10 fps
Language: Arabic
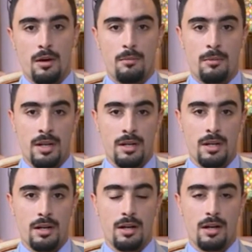من
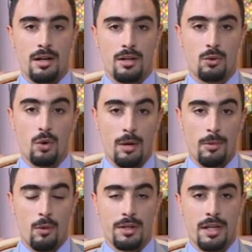آه، تراب
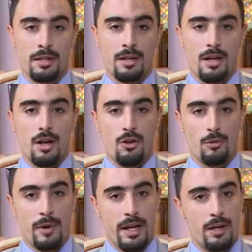الوطن
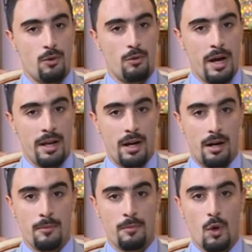اليوم رايح يكون معنا
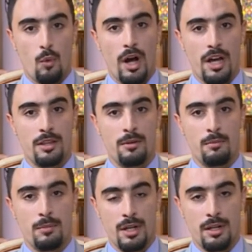واحد
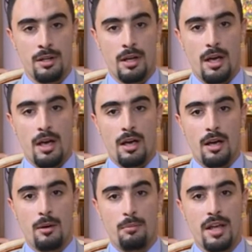من
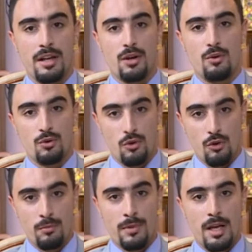آه، بين
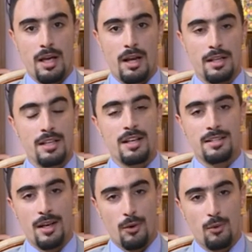النجوم الذين
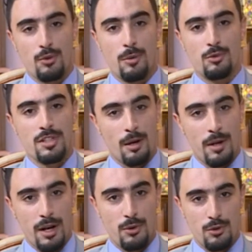سيكونون
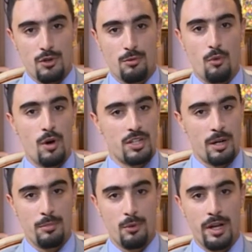مستقبل النجوم هو
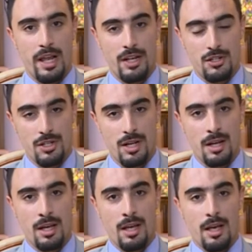شاب من ولاية جيجل
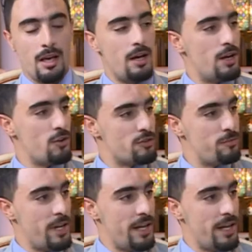آه، يوسف بن